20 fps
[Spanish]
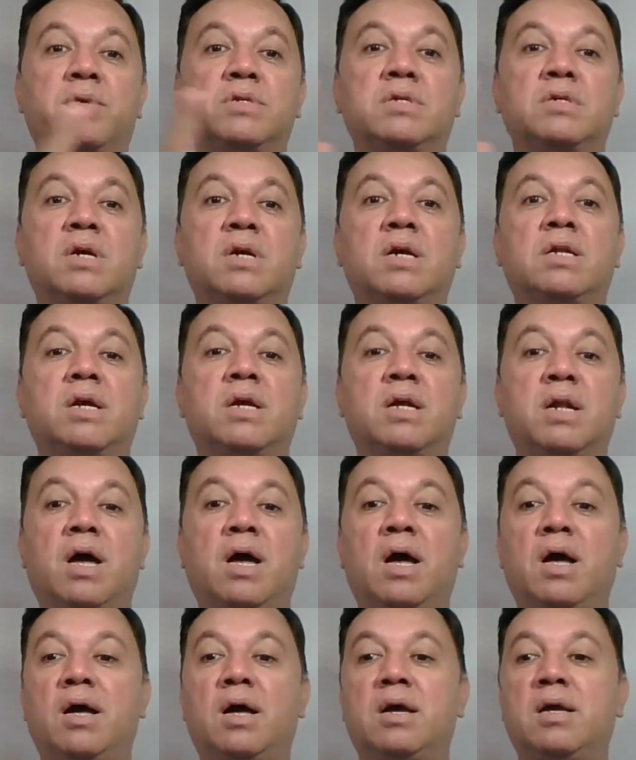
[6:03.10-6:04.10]
pues
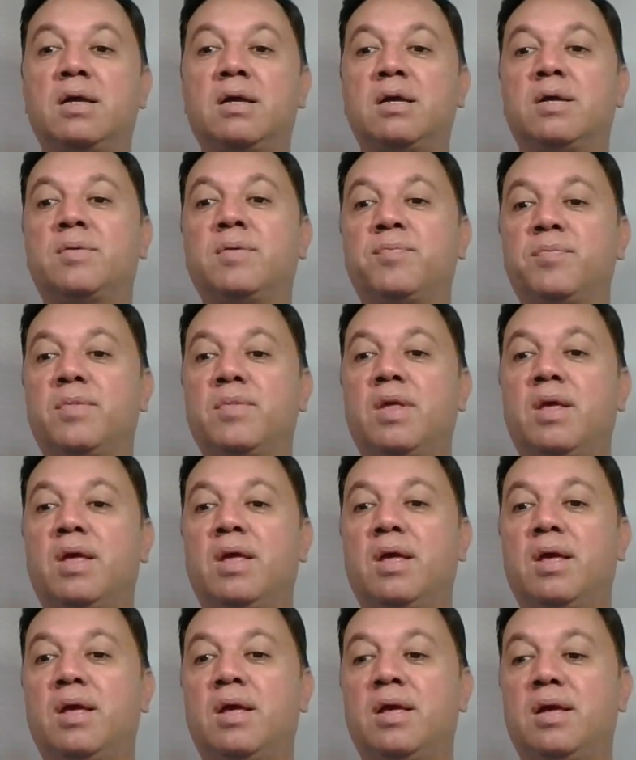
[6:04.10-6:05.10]
genera eh,
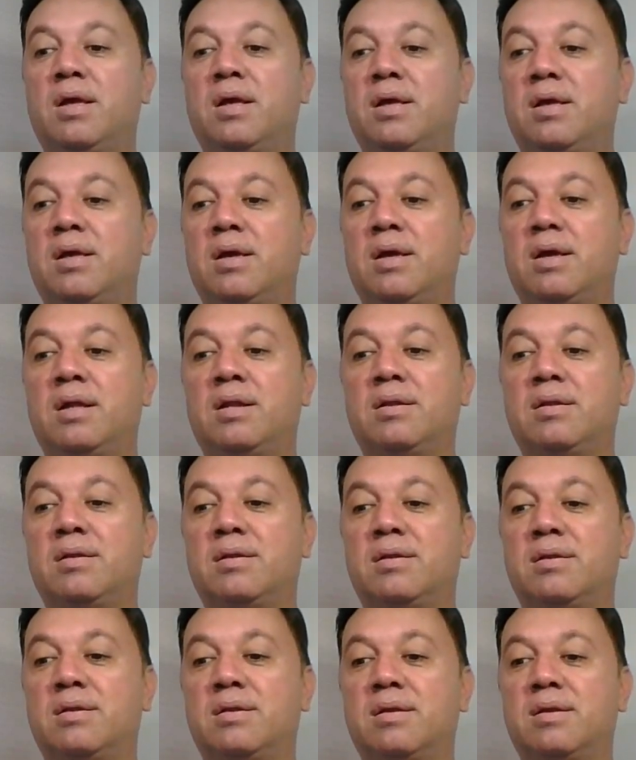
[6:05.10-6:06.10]
eh,
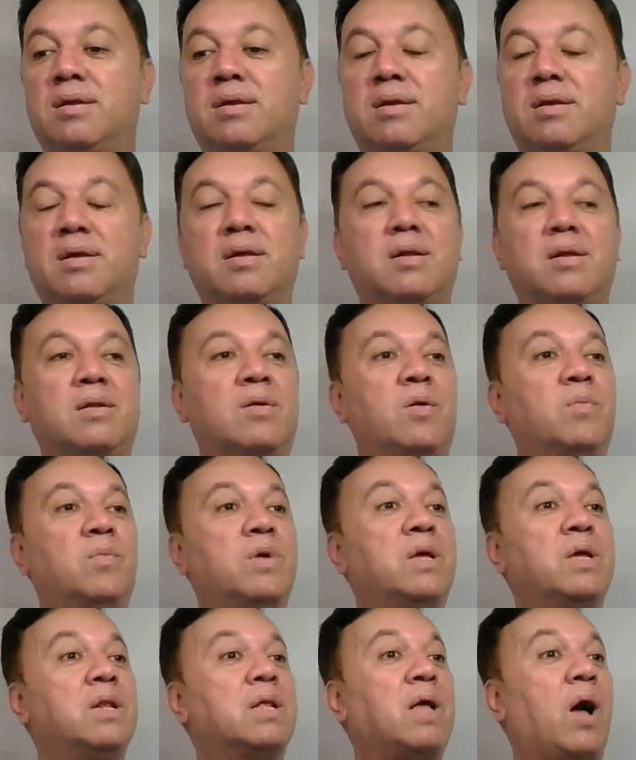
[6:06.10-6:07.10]
el, ¿cómo
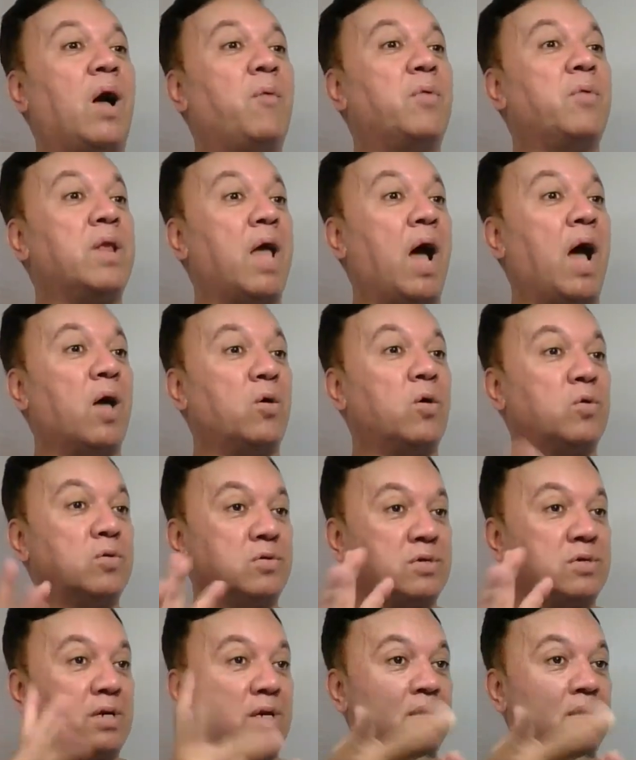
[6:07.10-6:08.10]
es? el cableado,
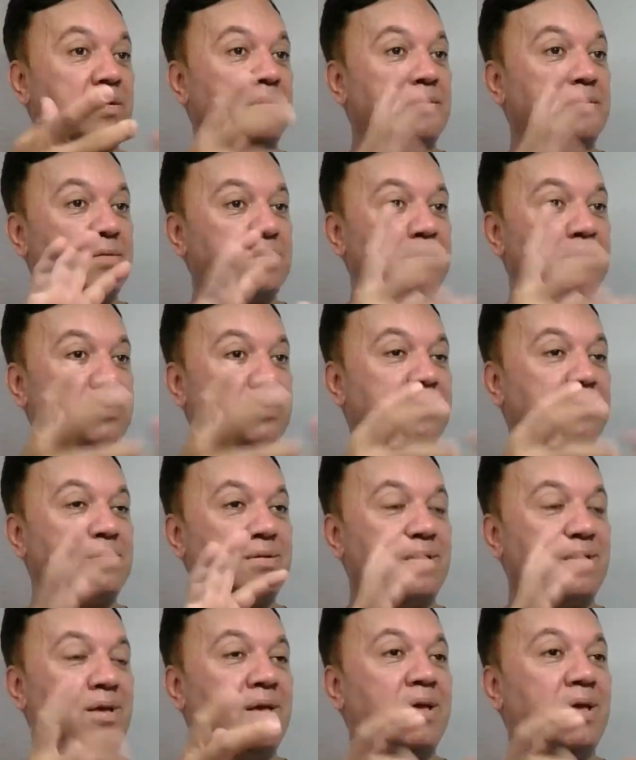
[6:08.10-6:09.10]
se,
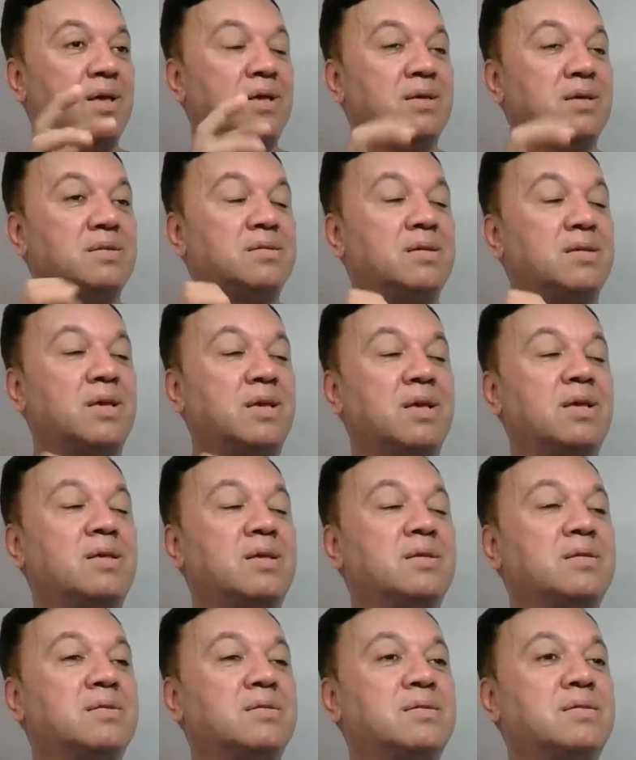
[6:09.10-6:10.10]

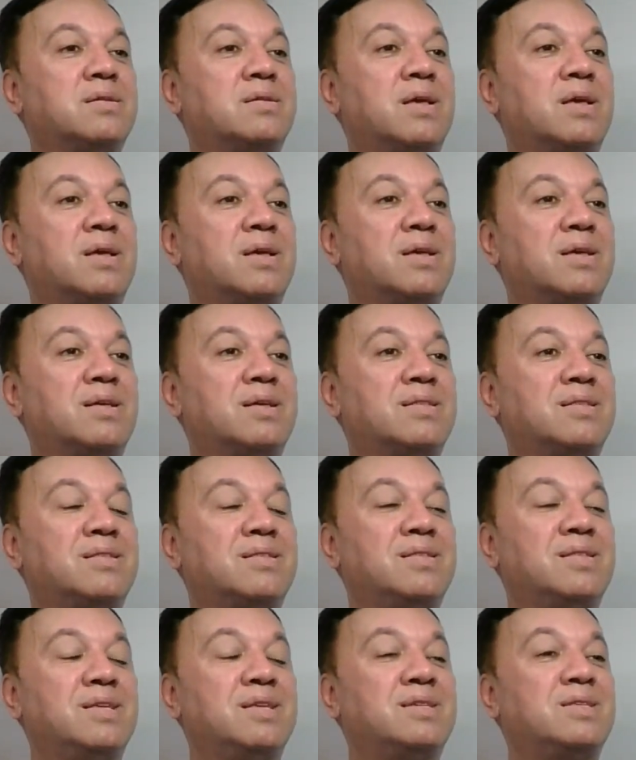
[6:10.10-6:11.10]
se,
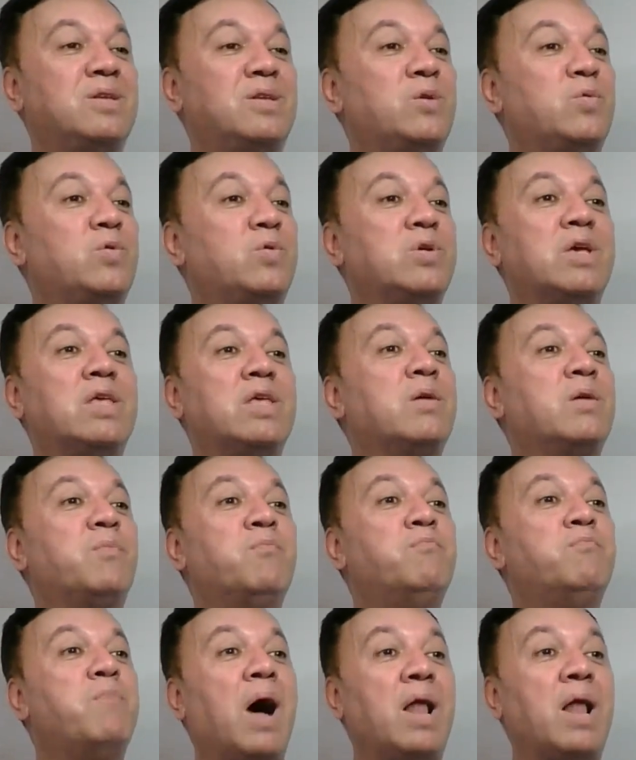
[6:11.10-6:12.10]
distribuye de
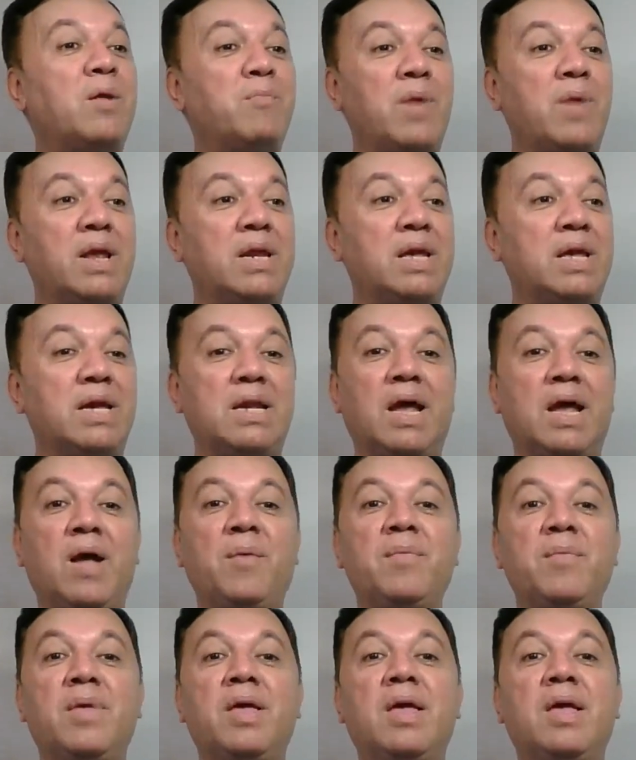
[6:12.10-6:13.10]
mal
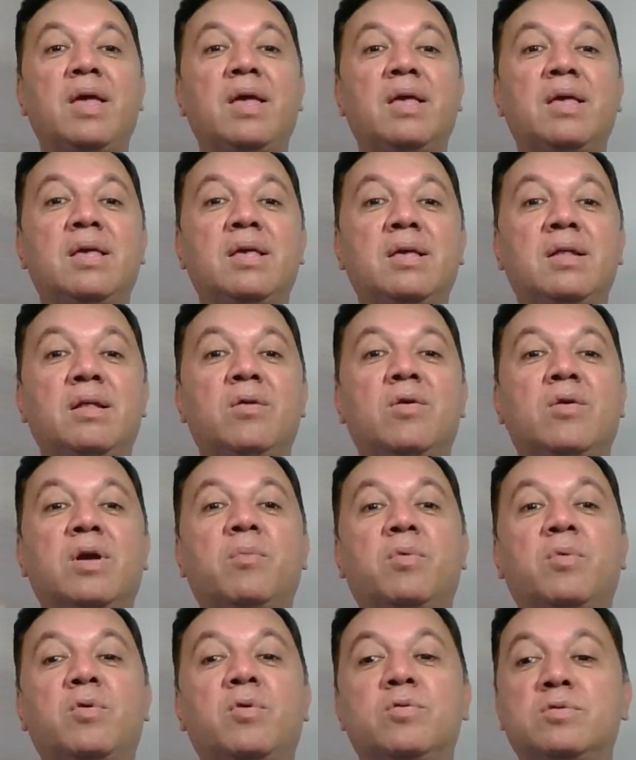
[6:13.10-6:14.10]
manera y lo
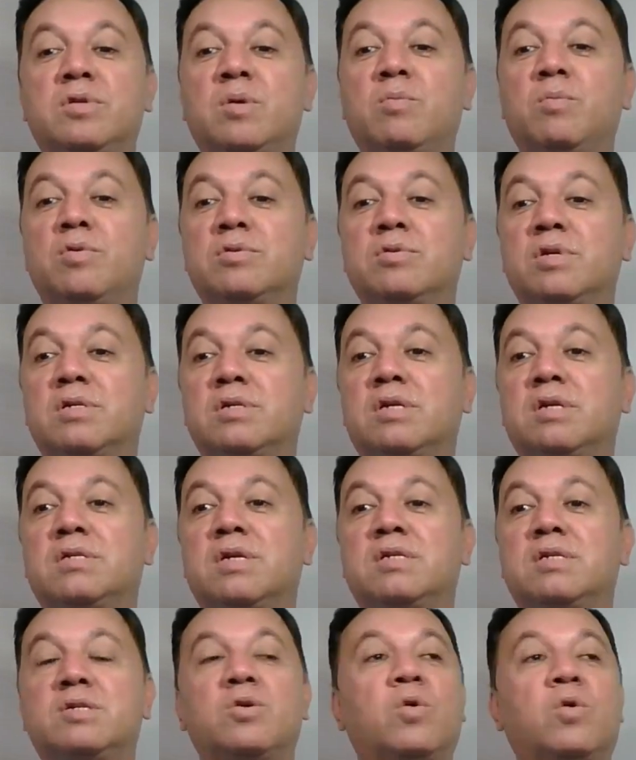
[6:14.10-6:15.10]
que producimos es
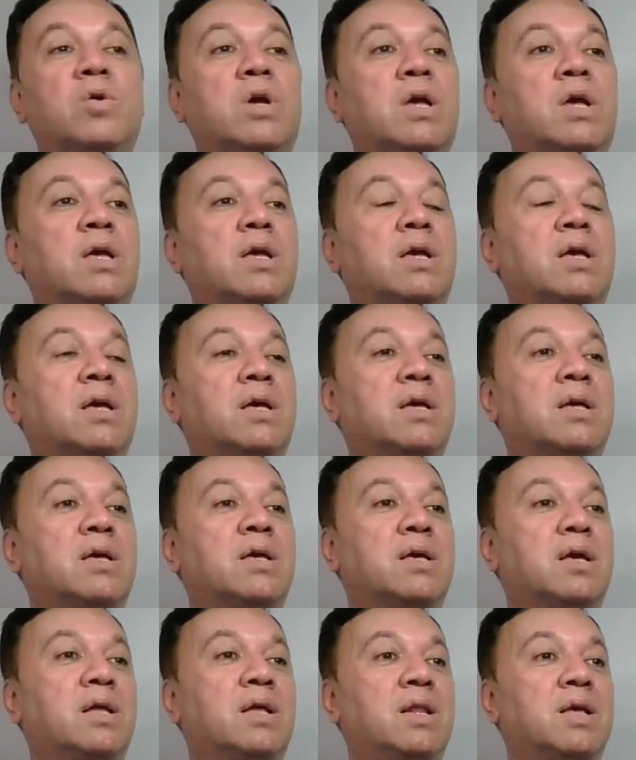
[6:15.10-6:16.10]
ese choque
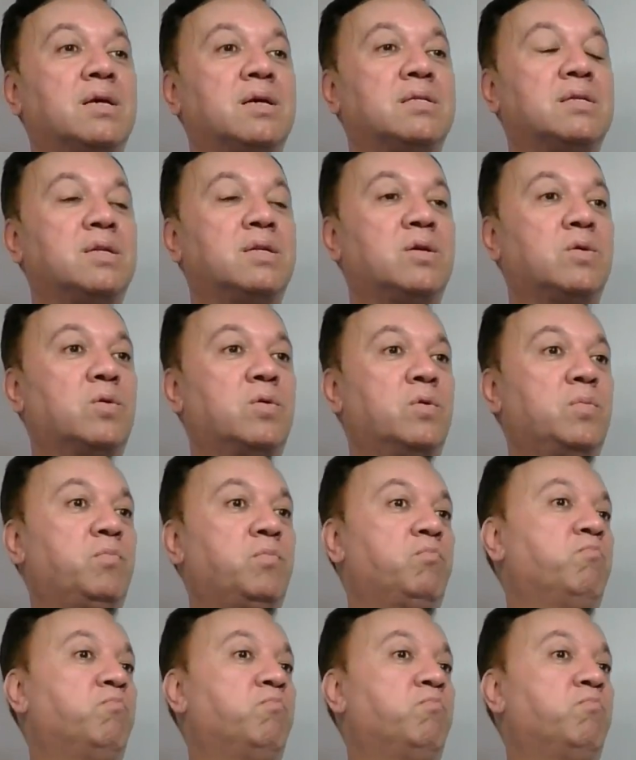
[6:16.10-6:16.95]
eh, eléctrico